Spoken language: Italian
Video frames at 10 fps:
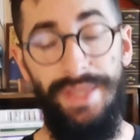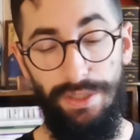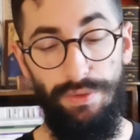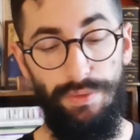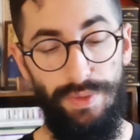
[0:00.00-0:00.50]

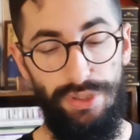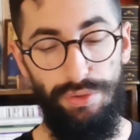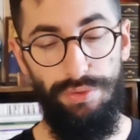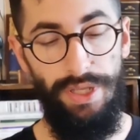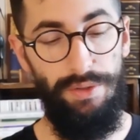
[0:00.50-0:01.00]
Ecco,
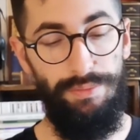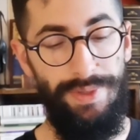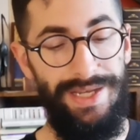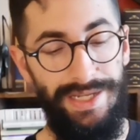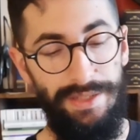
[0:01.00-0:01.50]
questo è un
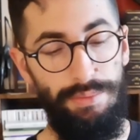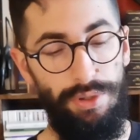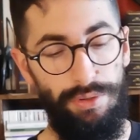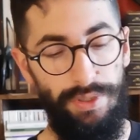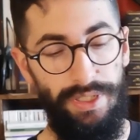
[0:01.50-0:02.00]
bel
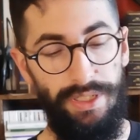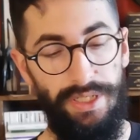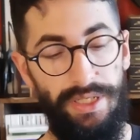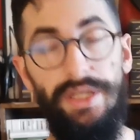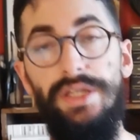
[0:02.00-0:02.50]
libro eh,
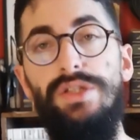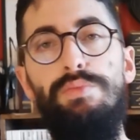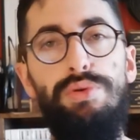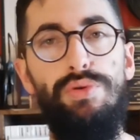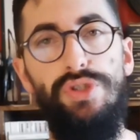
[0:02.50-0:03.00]
che
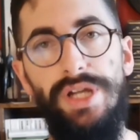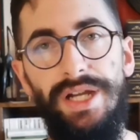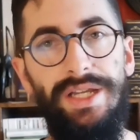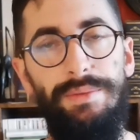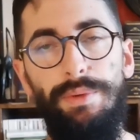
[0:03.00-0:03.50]
si brucia
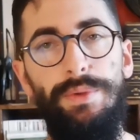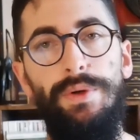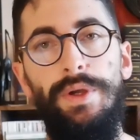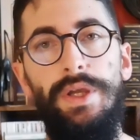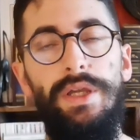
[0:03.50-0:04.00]
anche proprio